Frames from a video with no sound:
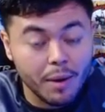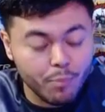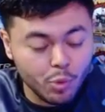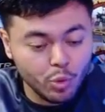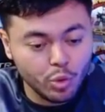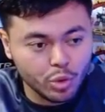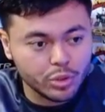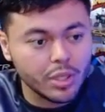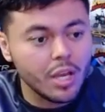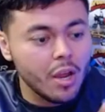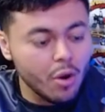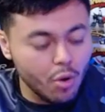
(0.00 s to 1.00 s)
más
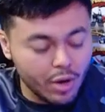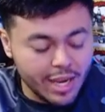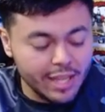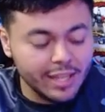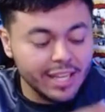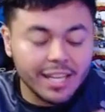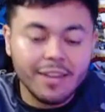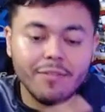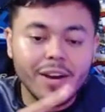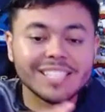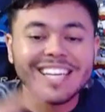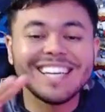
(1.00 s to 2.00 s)
puntos ok, de
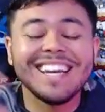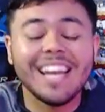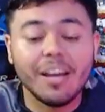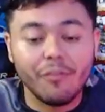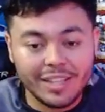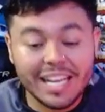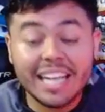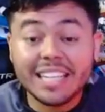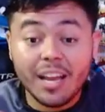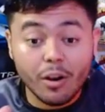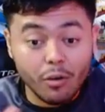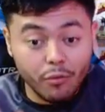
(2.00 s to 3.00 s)
aquí va a salir la
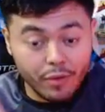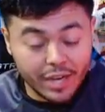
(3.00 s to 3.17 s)
final de la